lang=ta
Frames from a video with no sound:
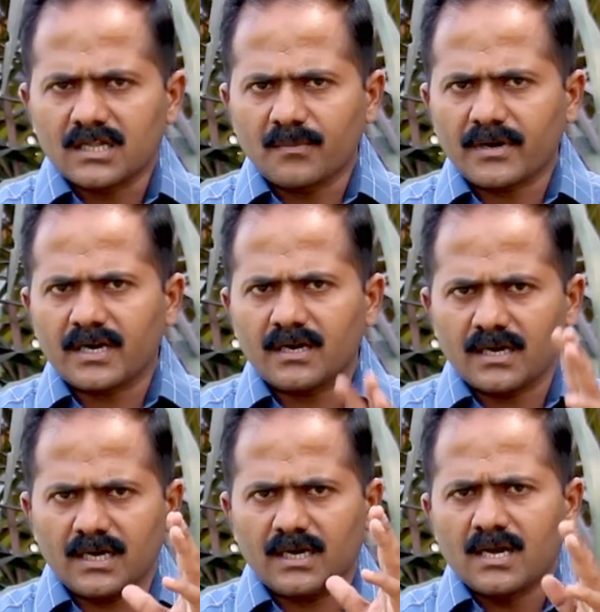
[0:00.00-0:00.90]
அதுக்கப்புறம்
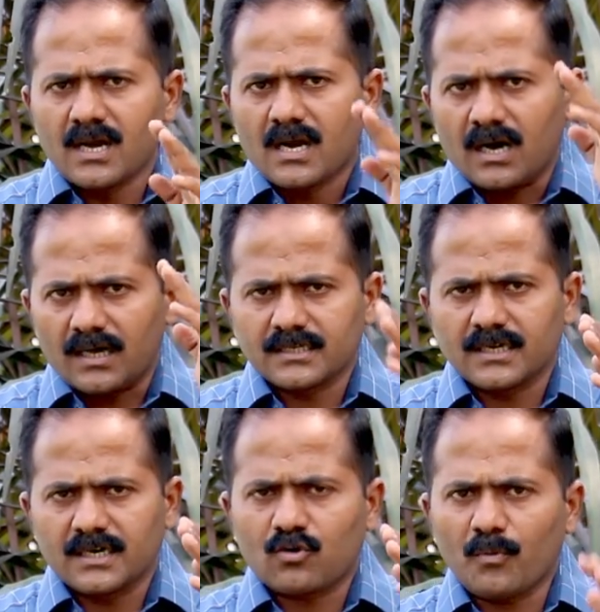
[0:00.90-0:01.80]
என்னாங்க
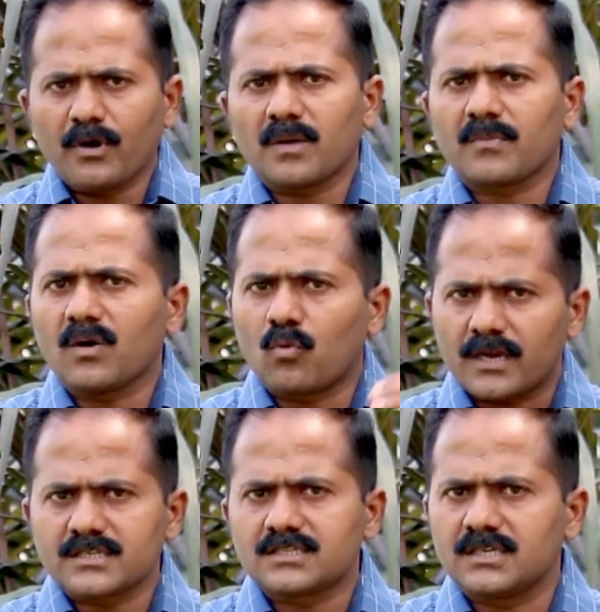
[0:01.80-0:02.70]
அந்த கொப்பளம்லாம்
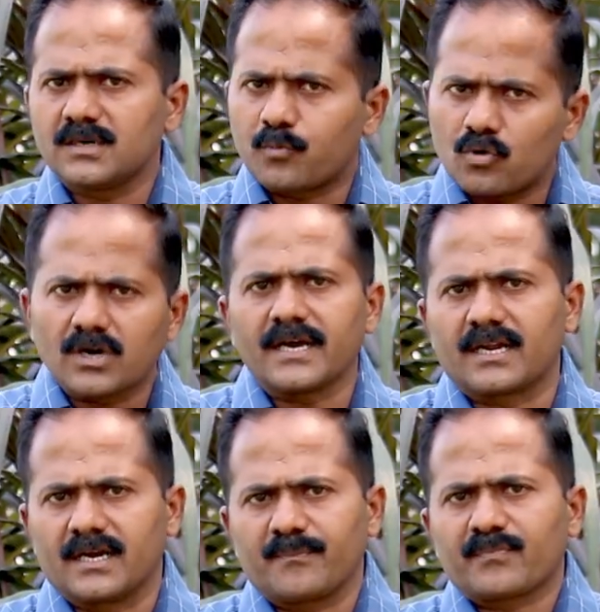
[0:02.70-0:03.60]
உடஞ்சி
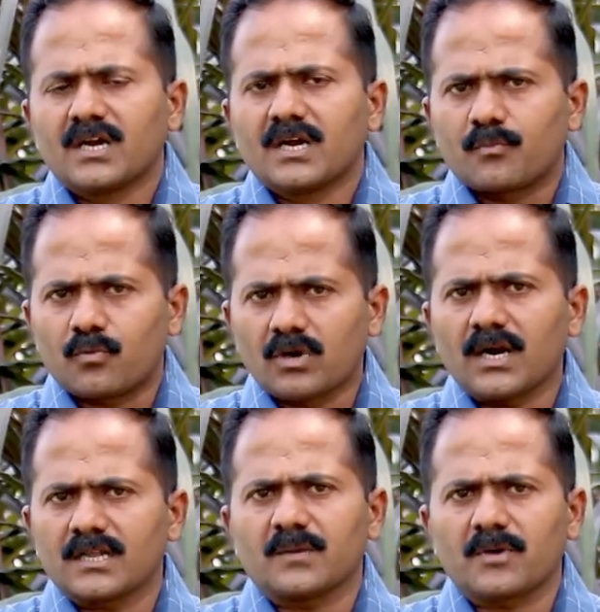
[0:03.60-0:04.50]
புண்ணாயிருங்க
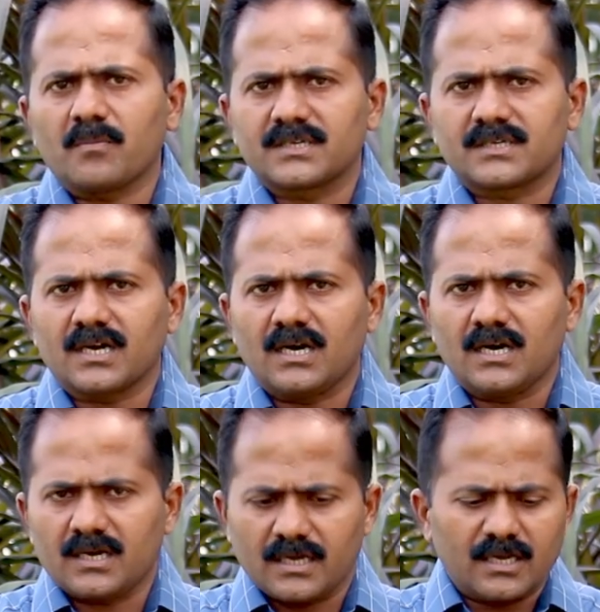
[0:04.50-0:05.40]
புண்ணானதுக்கப்புறம் பார்த்தீங்கன்னா
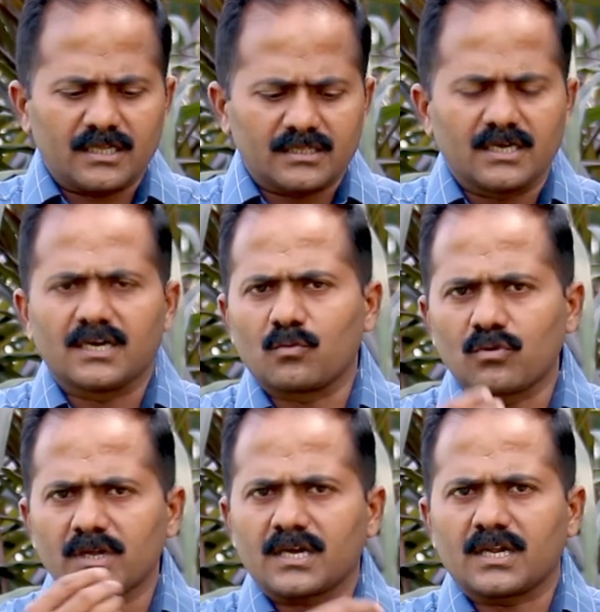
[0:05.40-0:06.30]
எல்லாம் அந்த
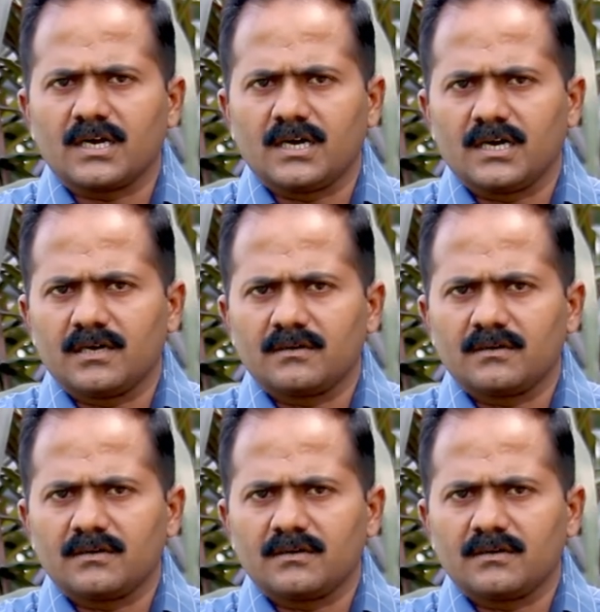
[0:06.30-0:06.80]
உள்ளே இருக்கிற